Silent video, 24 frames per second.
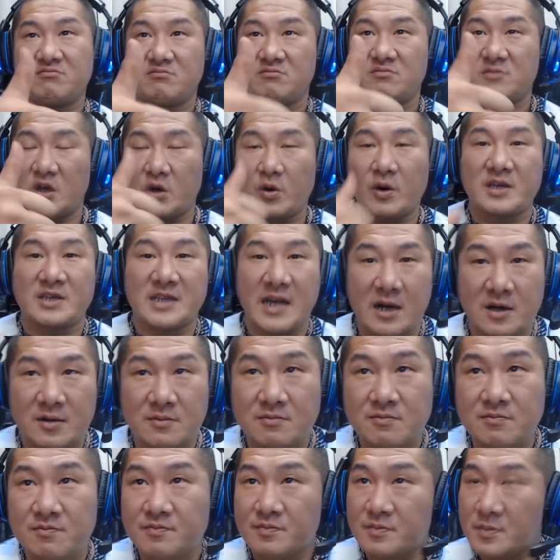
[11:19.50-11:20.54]
你会上。
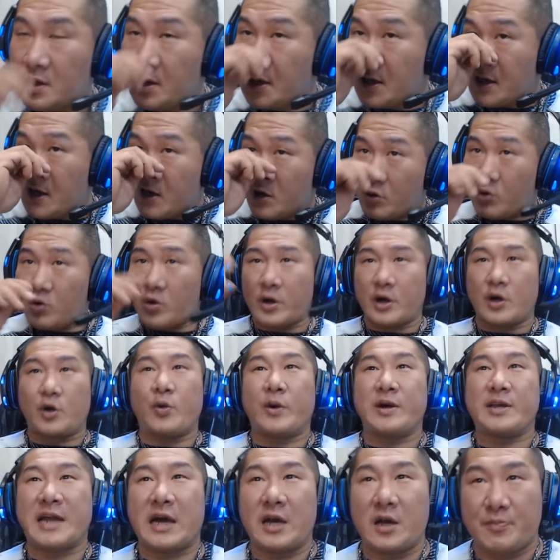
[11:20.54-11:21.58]
如果你
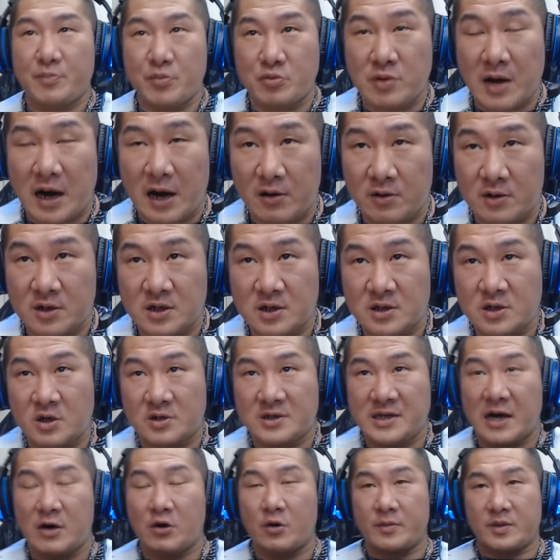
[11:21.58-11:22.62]
回答的不好呢，就
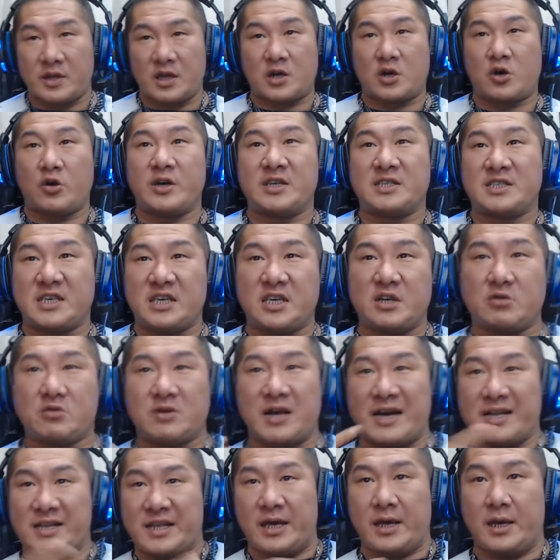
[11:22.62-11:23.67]
像我们的之基胡
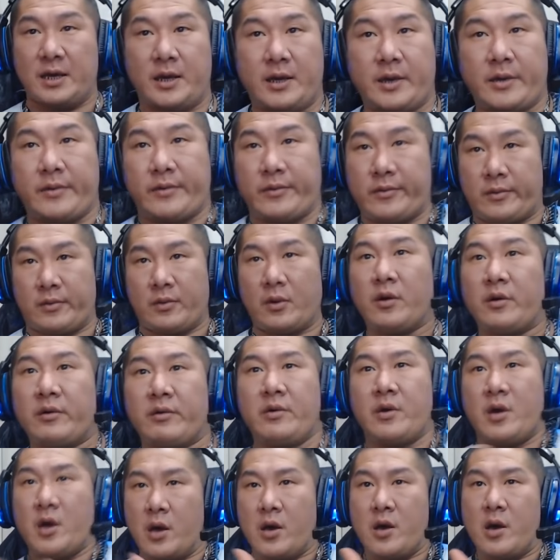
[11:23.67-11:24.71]
赖德，
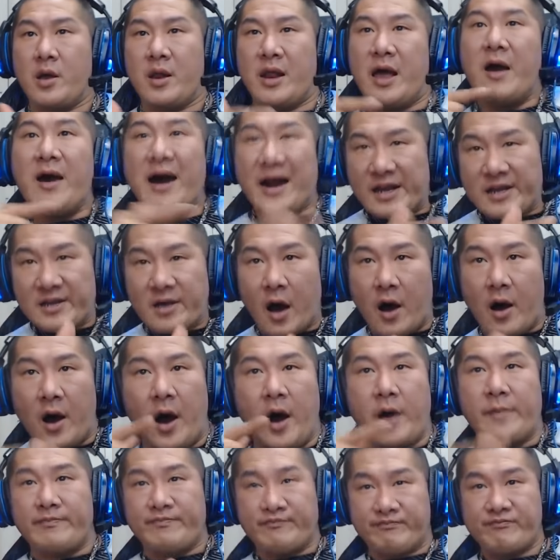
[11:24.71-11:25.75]
来我跟你讲哦，
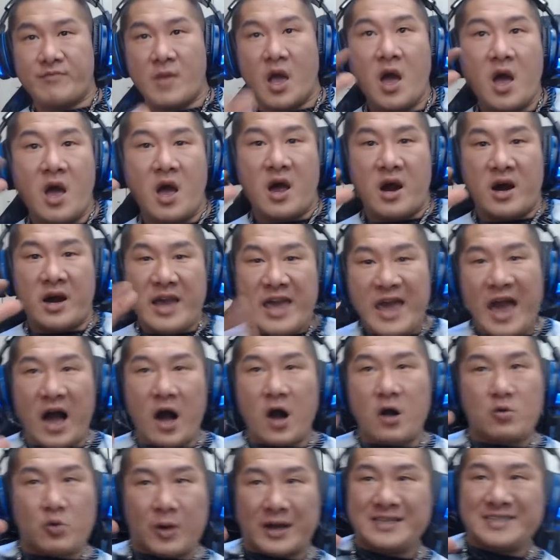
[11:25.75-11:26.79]
你好
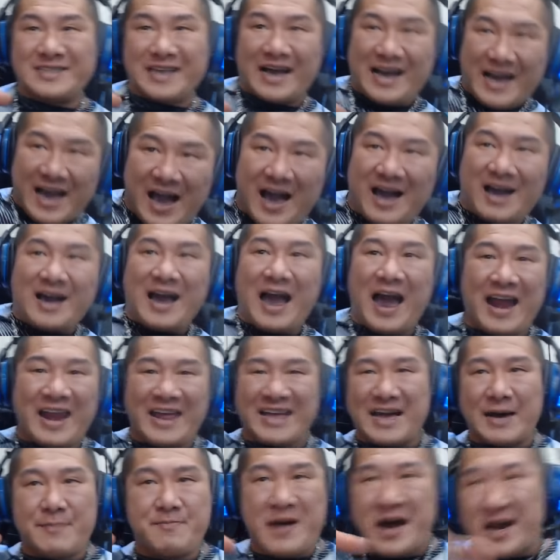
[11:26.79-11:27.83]
馆长啊，阿你
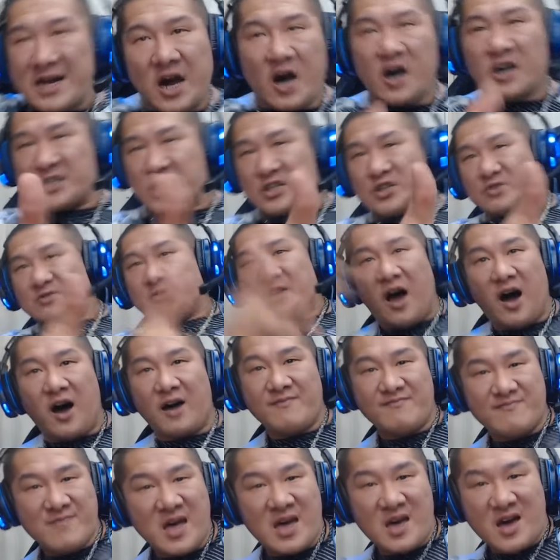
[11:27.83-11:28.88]
刚问我，时阵吼，
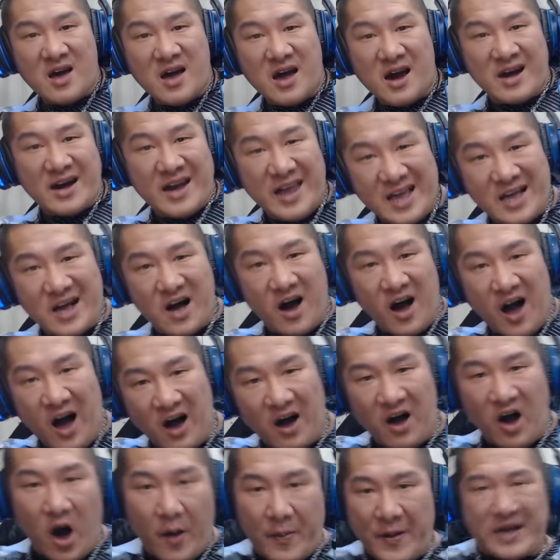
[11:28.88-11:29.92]
你个吼，
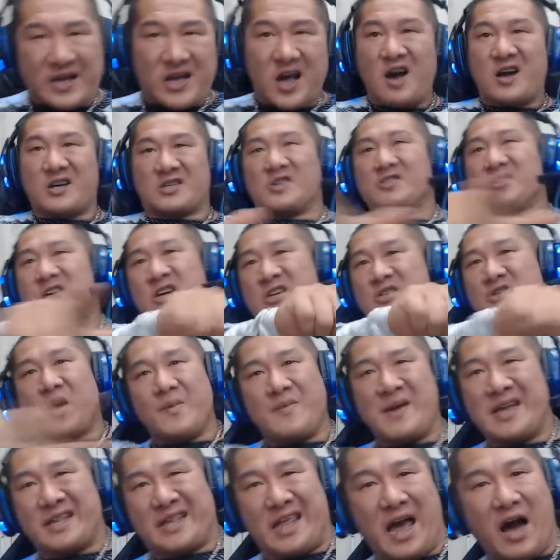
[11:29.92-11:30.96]
我别讲时你个算
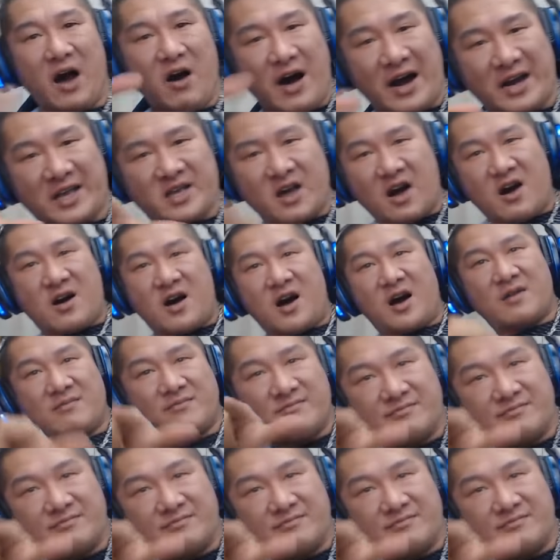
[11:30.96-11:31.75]
袂掉，我跟你讲哦，